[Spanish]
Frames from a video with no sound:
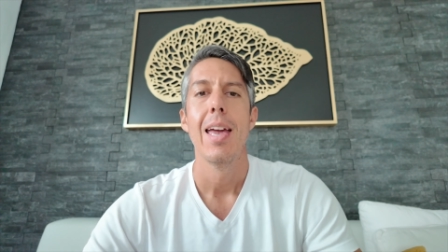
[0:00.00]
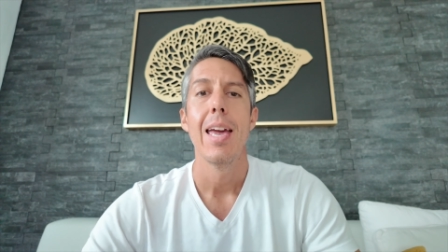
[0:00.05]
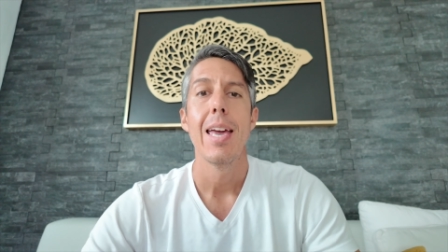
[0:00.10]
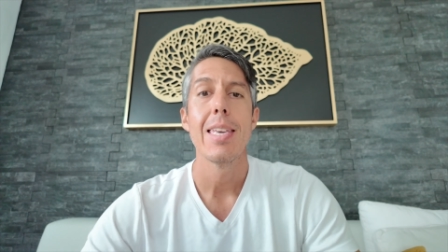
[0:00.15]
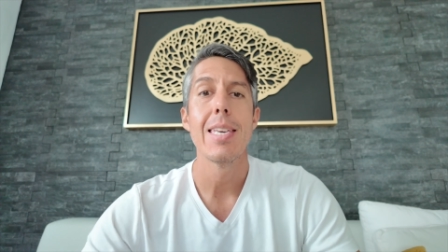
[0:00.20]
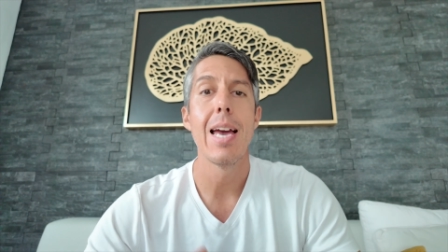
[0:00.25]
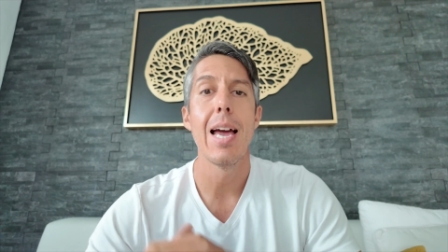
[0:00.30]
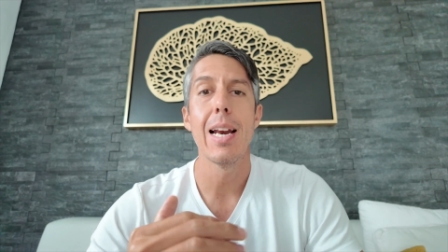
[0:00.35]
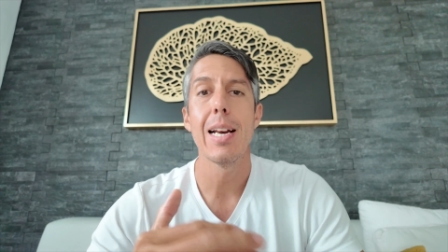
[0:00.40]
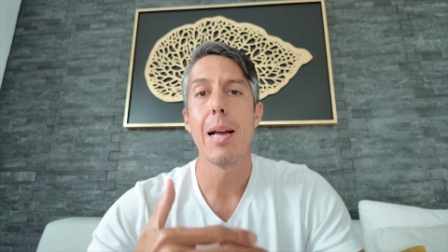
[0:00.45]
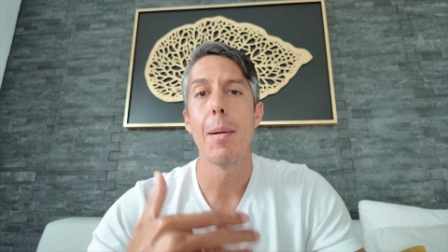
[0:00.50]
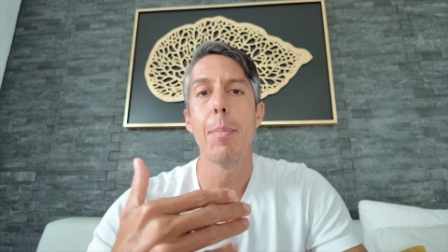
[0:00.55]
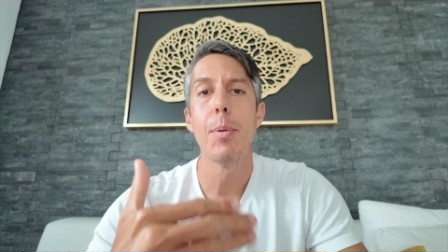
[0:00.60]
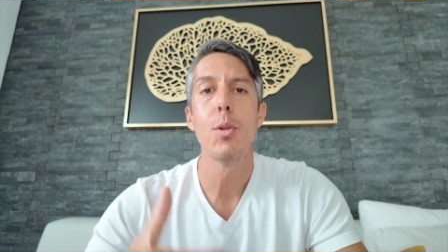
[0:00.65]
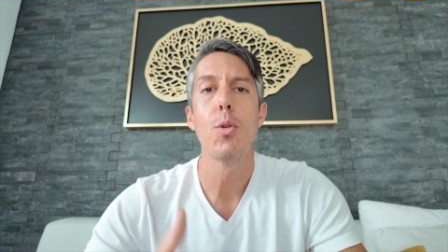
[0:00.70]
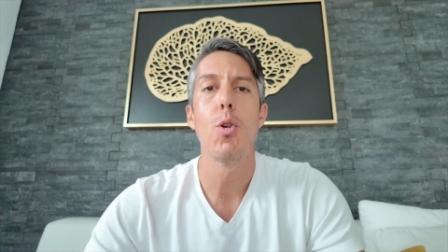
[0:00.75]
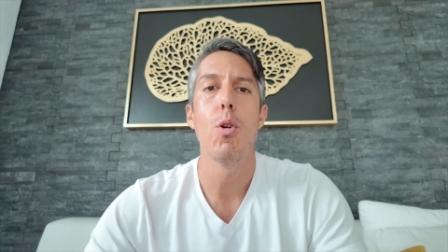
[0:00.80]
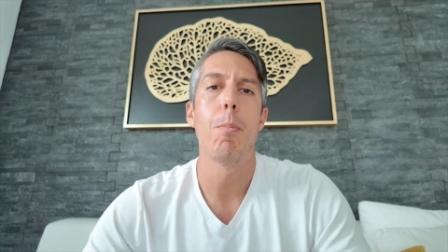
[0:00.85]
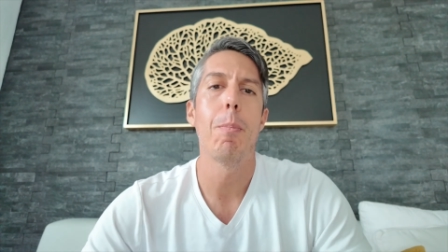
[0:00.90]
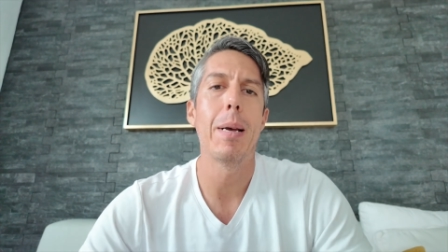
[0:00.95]
Ya el
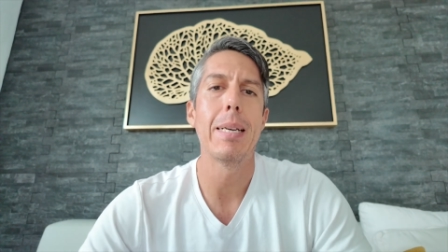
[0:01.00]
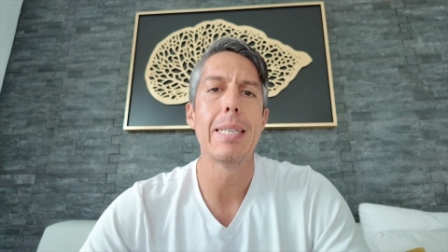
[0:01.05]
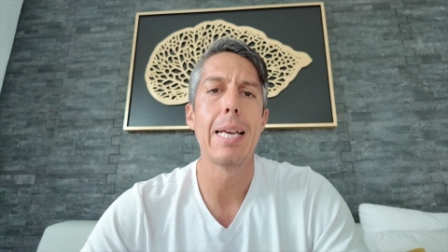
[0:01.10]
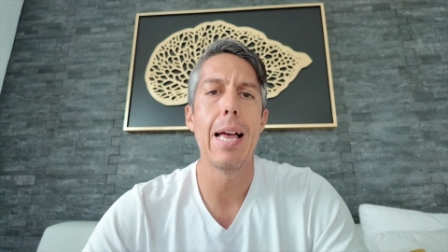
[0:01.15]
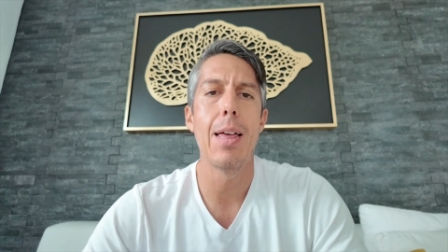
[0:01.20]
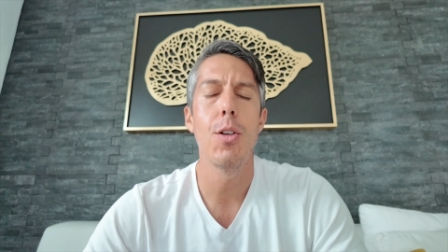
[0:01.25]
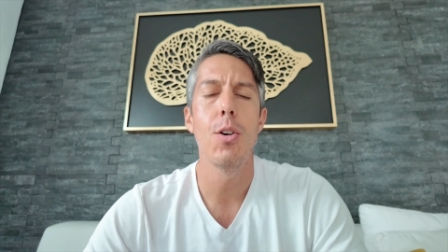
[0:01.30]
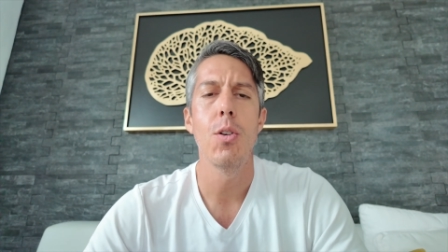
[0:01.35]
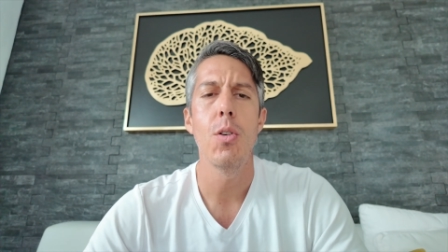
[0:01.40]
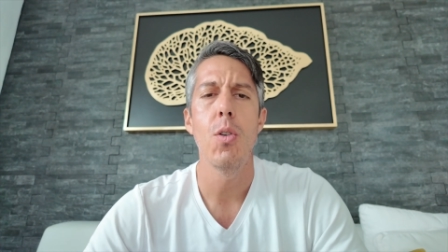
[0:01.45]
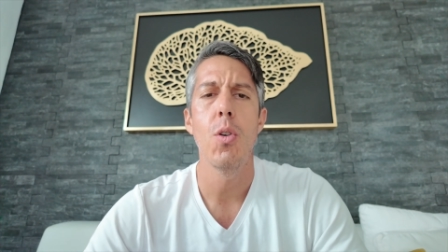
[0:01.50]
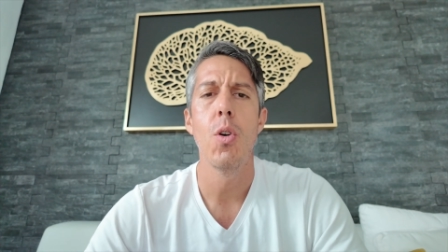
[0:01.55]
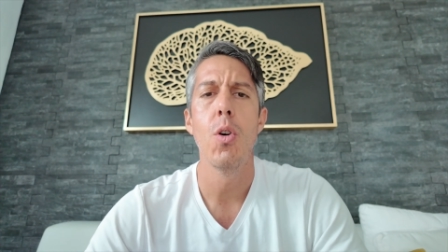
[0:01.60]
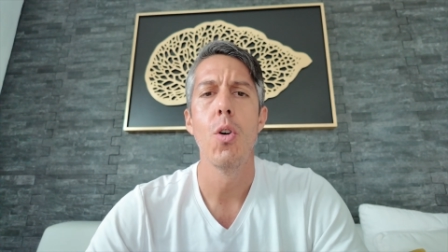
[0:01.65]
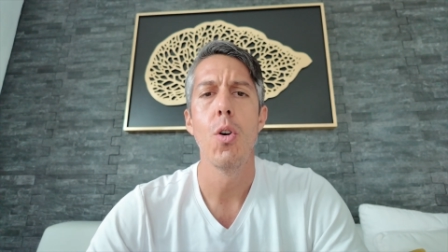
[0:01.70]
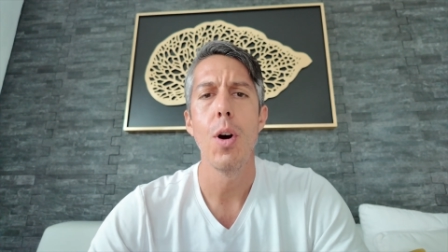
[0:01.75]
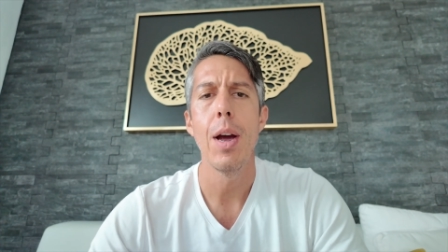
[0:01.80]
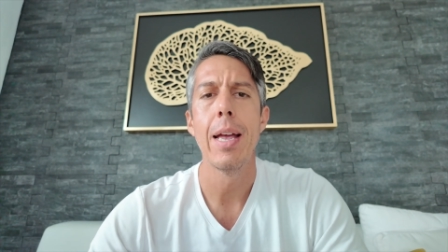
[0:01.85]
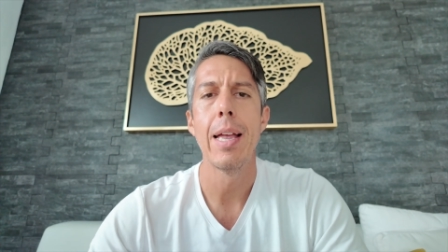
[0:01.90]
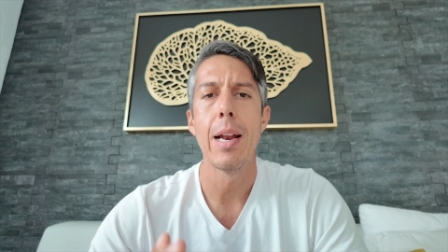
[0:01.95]
capítulo pasado
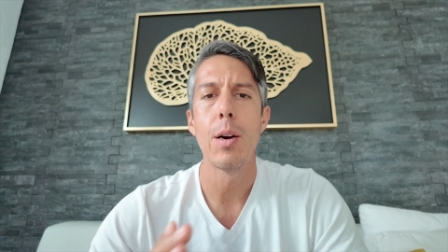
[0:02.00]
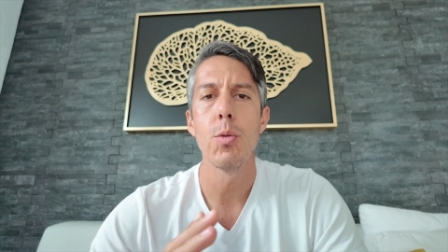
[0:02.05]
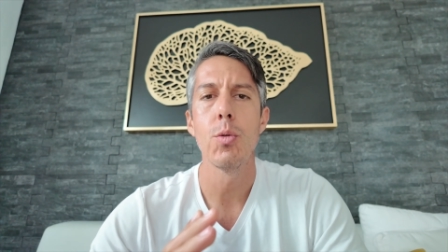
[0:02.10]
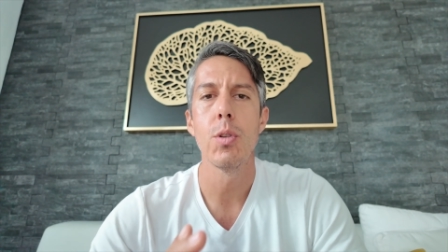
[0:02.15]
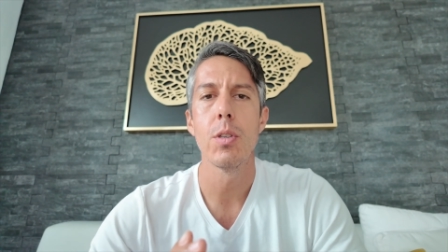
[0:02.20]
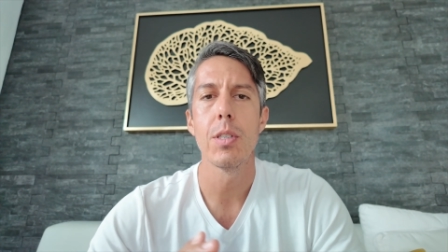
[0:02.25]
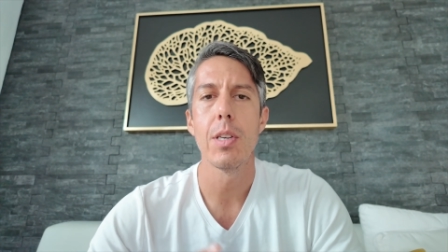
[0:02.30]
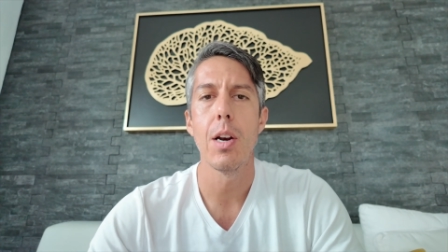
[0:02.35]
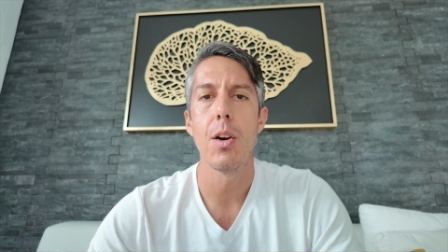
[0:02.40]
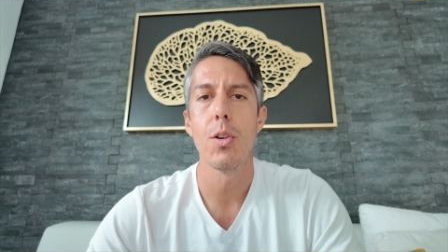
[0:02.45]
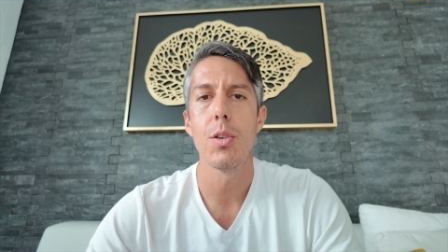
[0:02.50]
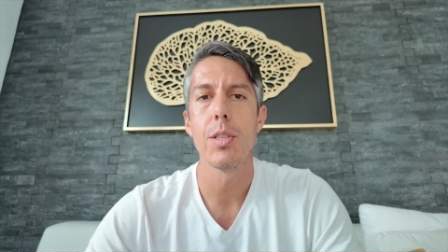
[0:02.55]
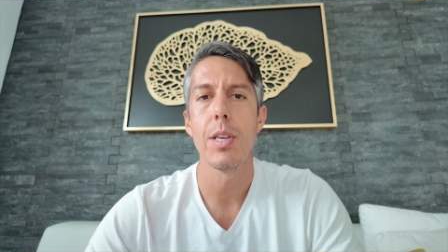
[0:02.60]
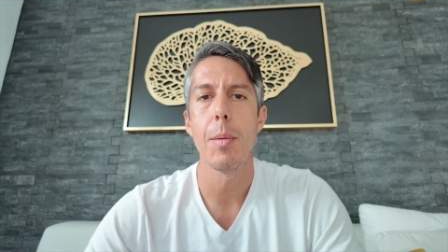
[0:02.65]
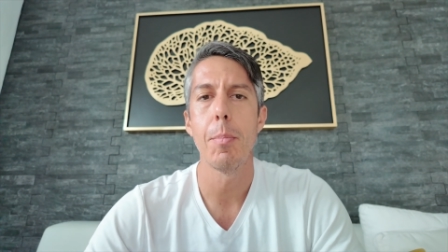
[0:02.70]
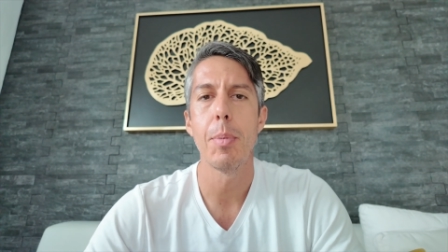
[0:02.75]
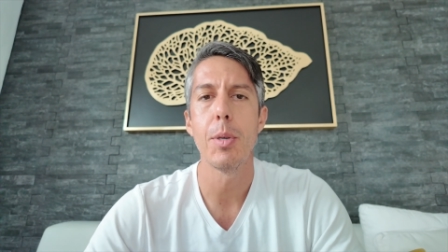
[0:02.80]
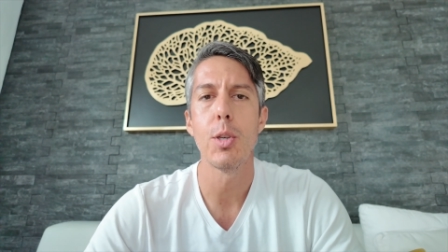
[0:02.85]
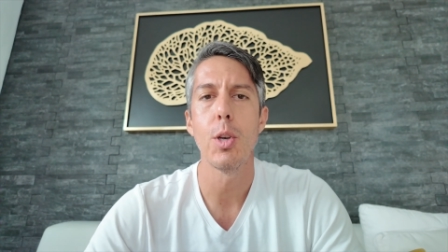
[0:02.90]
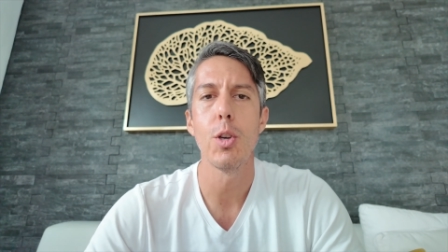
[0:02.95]
o en algunos de los
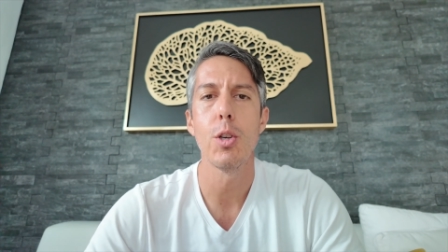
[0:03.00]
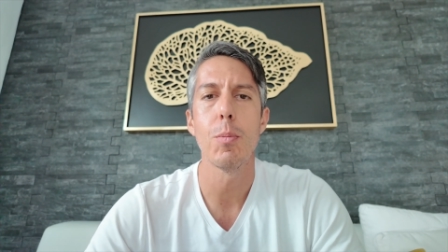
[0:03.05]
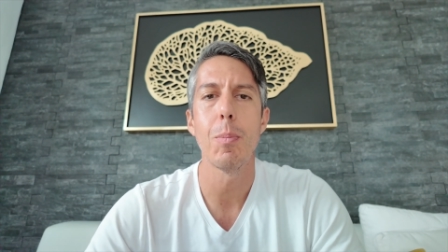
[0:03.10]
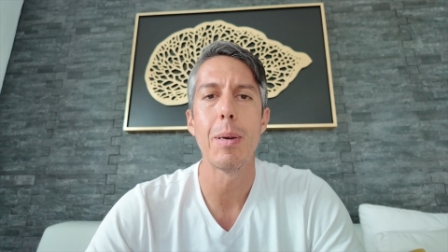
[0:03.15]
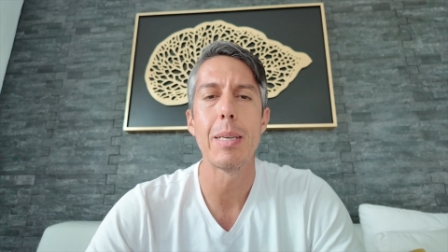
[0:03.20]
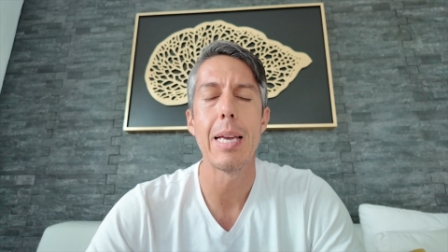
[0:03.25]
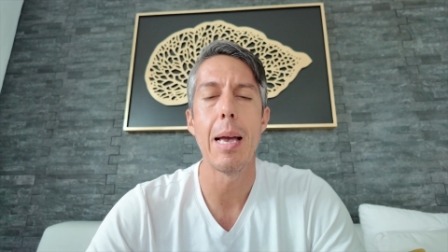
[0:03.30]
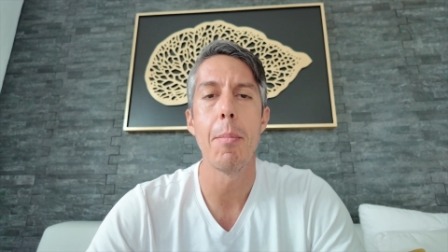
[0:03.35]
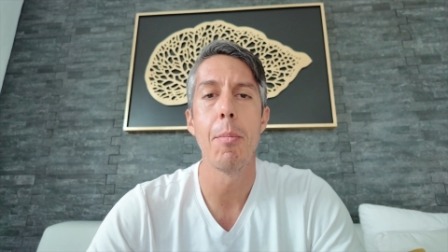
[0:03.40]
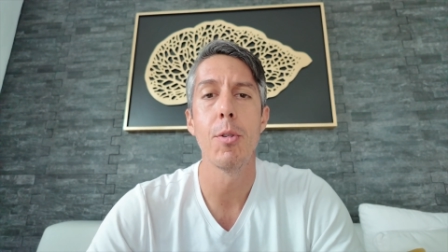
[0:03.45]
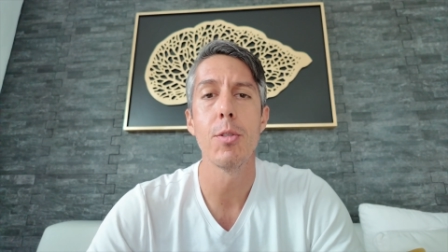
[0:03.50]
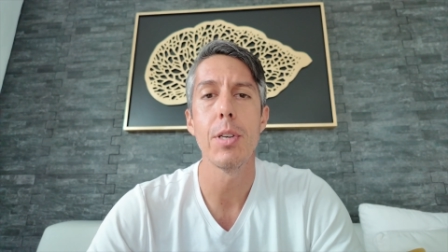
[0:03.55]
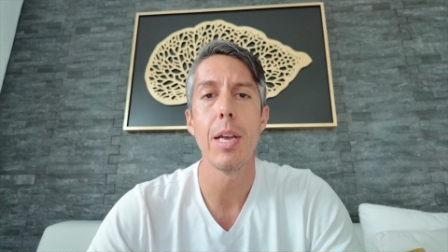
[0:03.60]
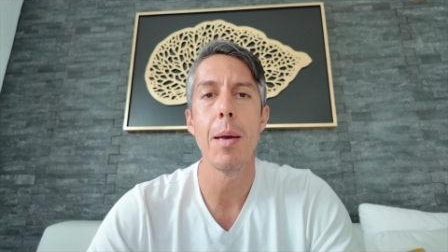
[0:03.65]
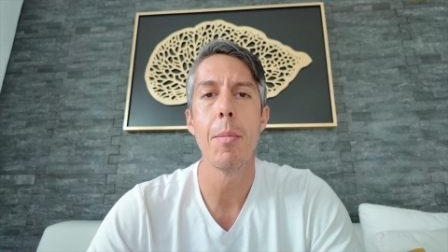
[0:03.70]
episodios pasamos